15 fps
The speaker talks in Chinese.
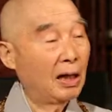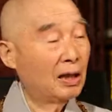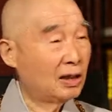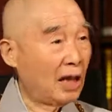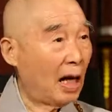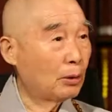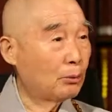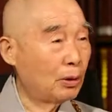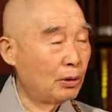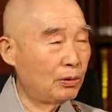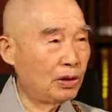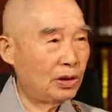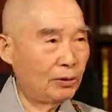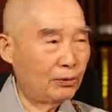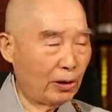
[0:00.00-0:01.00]
啊，他对
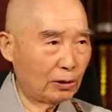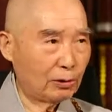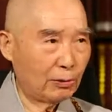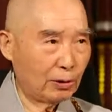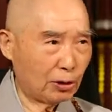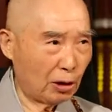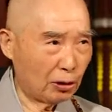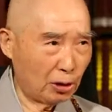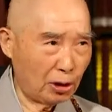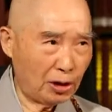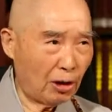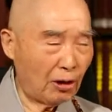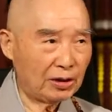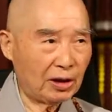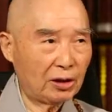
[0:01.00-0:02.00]
于西方中的
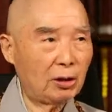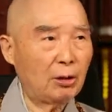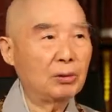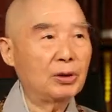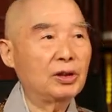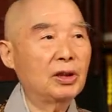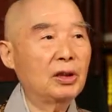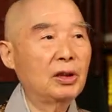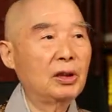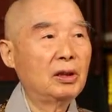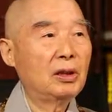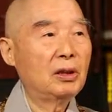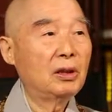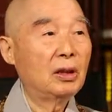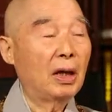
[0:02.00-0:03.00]
了解透彻，
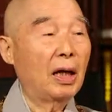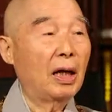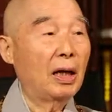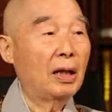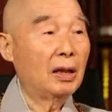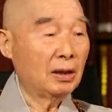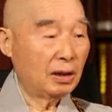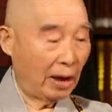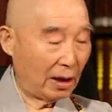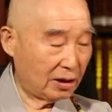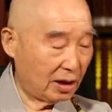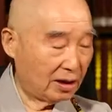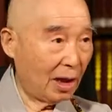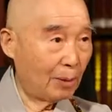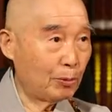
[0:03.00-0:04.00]
啊，
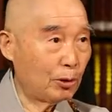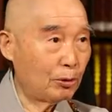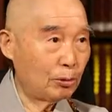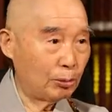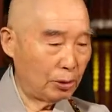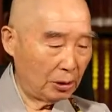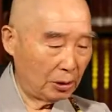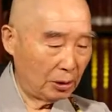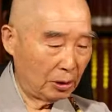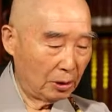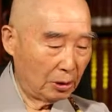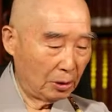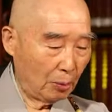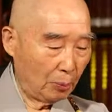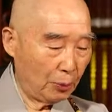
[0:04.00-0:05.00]
他在三民主义、
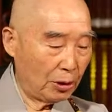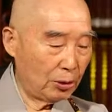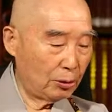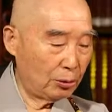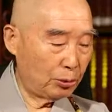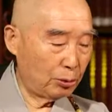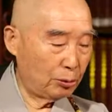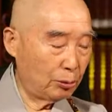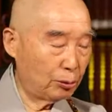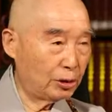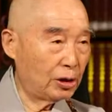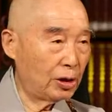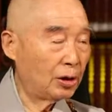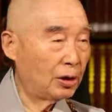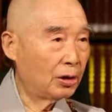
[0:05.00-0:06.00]
民族
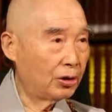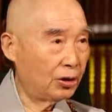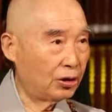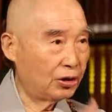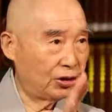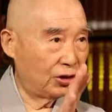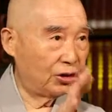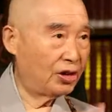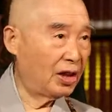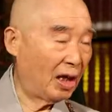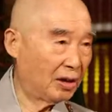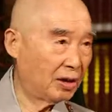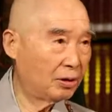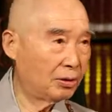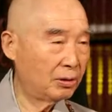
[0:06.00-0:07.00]
主义第四
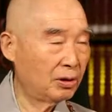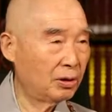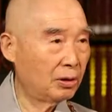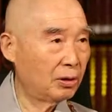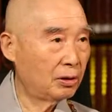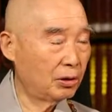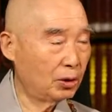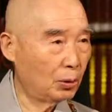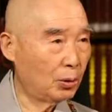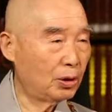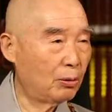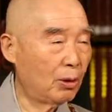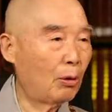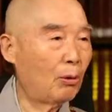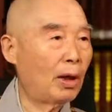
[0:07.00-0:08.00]
讲里头。
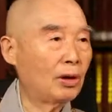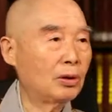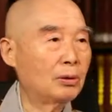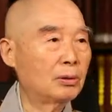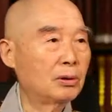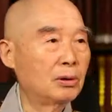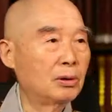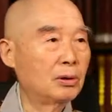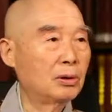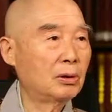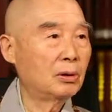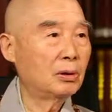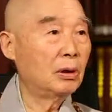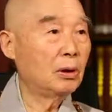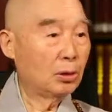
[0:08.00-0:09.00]
有一段话
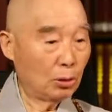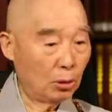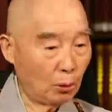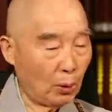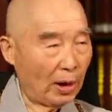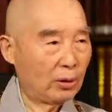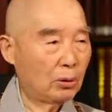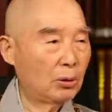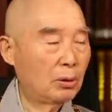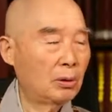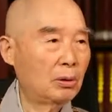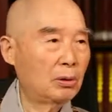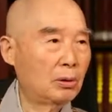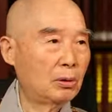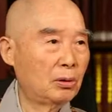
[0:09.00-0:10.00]
说：“他说外
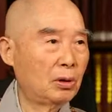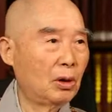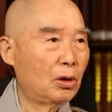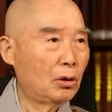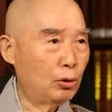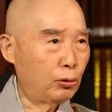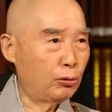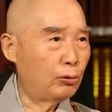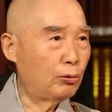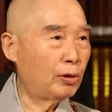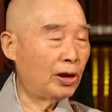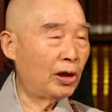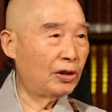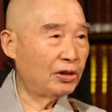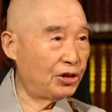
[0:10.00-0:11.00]
国
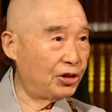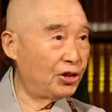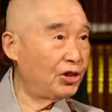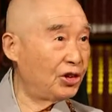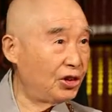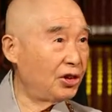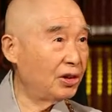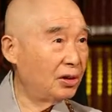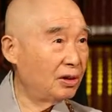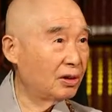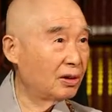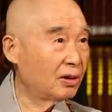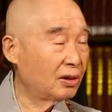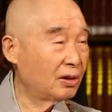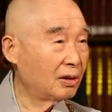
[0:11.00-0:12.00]
除了机器